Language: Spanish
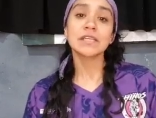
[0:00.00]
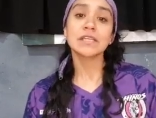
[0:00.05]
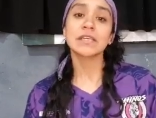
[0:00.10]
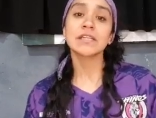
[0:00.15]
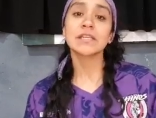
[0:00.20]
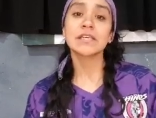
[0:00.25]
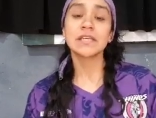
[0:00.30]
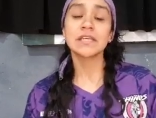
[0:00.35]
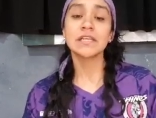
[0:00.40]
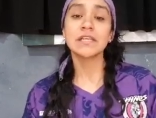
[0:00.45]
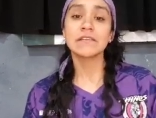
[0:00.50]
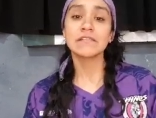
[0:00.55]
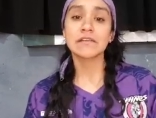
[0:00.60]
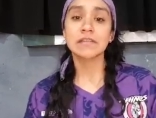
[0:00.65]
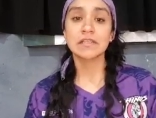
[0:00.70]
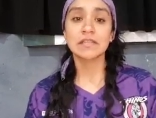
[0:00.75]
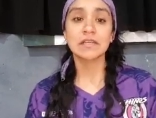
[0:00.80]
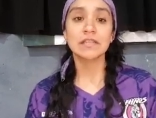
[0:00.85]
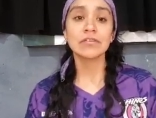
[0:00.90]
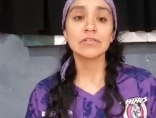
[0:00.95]
están ahí
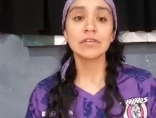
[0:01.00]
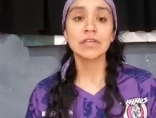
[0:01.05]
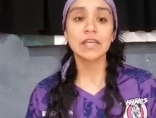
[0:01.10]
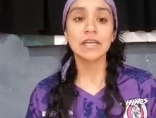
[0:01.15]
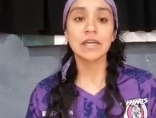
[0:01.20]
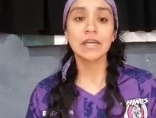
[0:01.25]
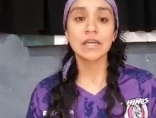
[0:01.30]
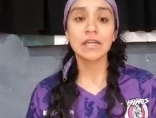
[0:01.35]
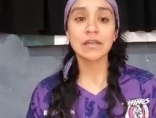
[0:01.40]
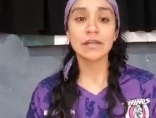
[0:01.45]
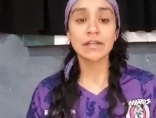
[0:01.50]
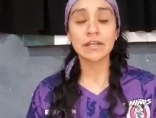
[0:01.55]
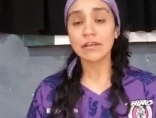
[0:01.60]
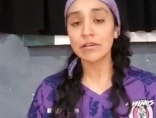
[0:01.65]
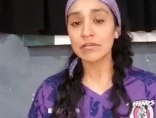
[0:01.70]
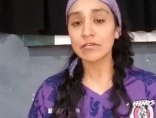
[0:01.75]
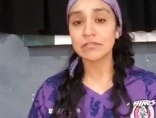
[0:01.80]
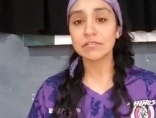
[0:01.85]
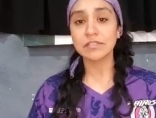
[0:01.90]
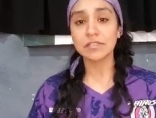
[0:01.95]
levantando en cada
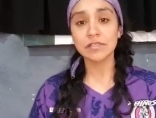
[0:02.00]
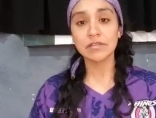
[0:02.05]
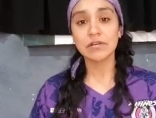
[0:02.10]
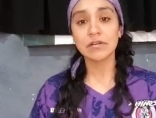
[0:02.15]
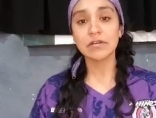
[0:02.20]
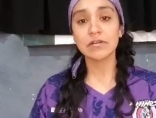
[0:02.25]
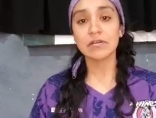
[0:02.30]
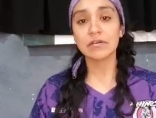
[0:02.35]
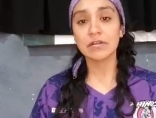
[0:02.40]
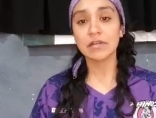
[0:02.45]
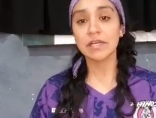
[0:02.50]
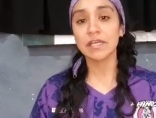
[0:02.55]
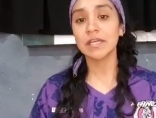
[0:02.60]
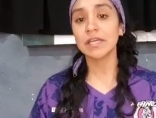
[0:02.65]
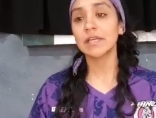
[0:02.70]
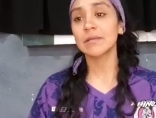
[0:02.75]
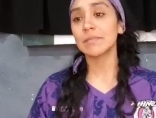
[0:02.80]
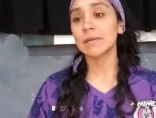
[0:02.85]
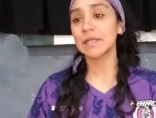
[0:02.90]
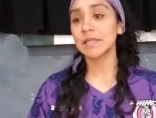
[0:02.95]
rinconcito el
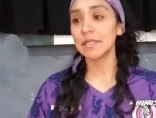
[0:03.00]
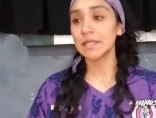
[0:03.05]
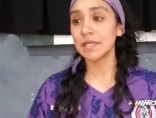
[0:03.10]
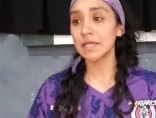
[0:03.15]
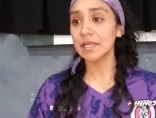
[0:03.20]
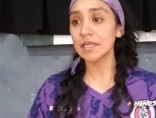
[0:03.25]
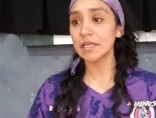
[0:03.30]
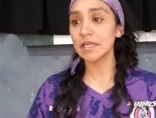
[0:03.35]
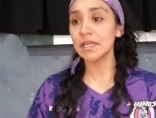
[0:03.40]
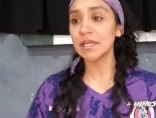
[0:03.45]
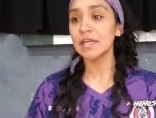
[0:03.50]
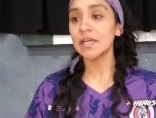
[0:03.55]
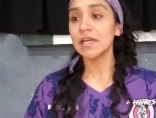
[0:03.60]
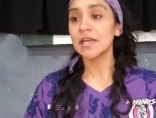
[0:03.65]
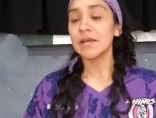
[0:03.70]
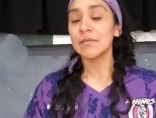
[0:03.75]
hockey y el patinaje